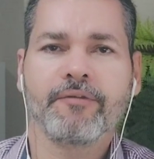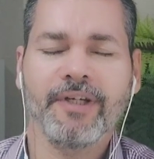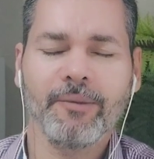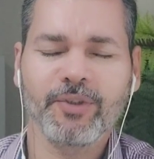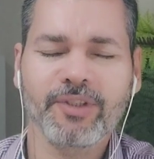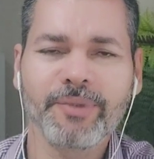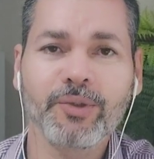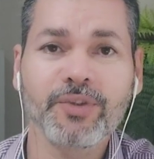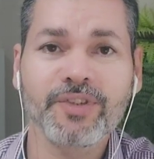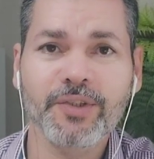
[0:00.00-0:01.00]
Fala meus
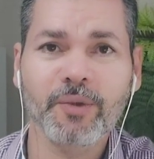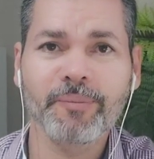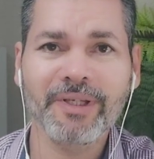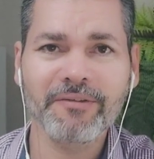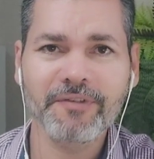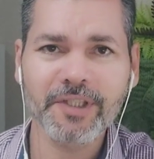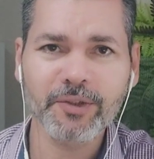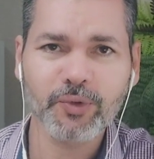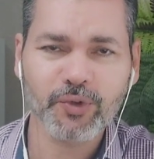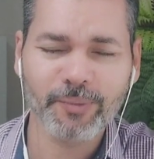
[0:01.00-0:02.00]
amigos, sejam
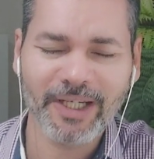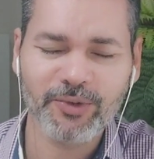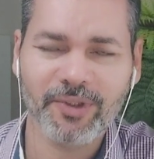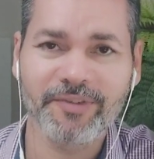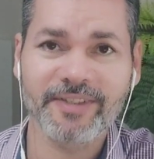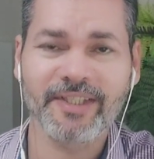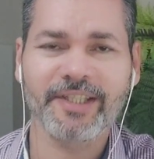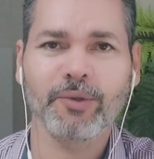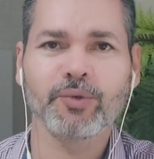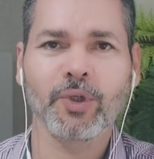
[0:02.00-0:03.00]
bem-vindos mais uma vez
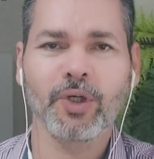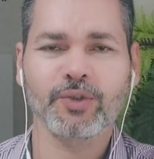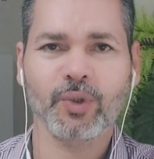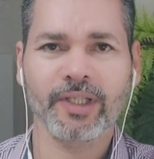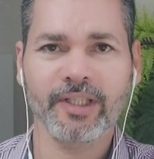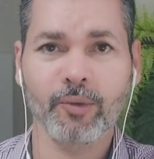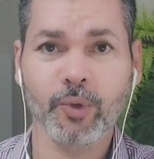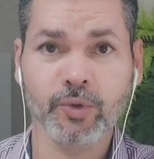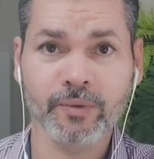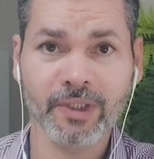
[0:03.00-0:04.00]
aqui ao nosso canal
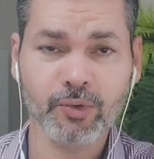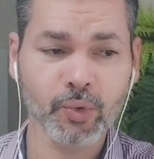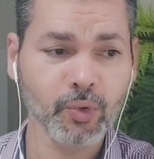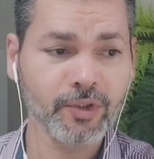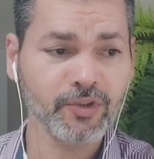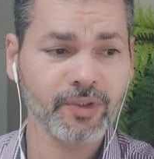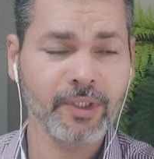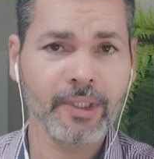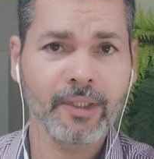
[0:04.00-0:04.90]
Milton Dantunes